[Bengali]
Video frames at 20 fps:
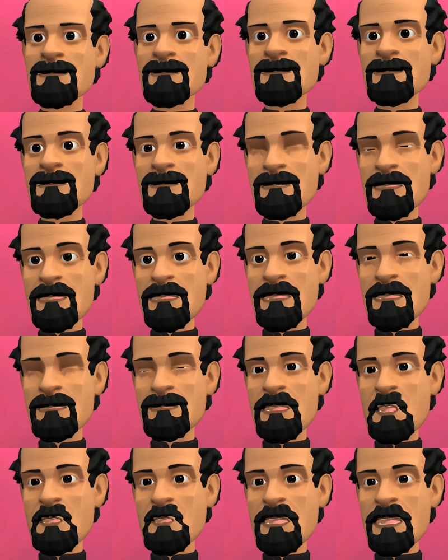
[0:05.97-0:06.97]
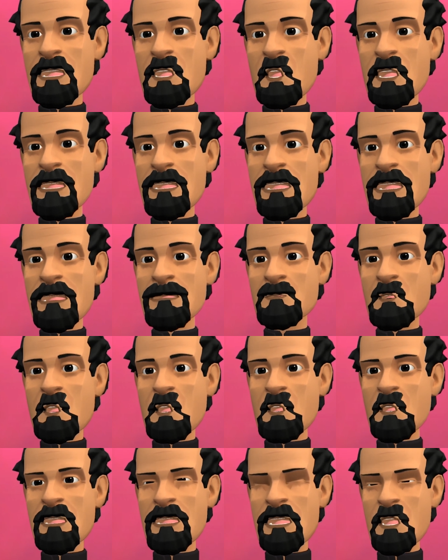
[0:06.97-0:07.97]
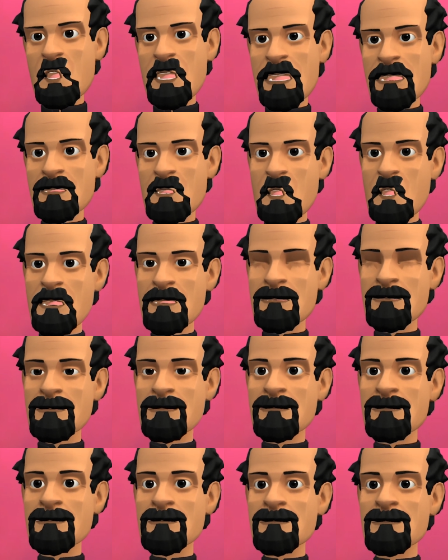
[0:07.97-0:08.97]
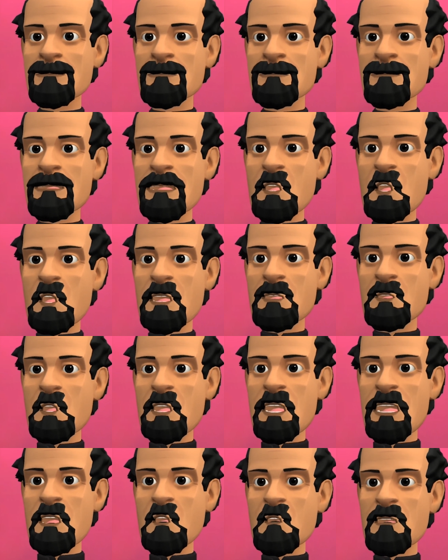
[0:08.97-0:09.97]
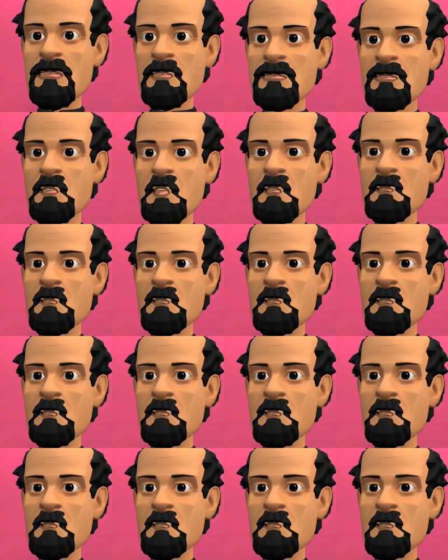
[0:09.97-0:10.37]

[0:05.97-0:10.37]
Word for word: যে শিল্পী ছন্দে ছন্দে ভাইবা দিতে পারবে তাকেই নিব ভাবছি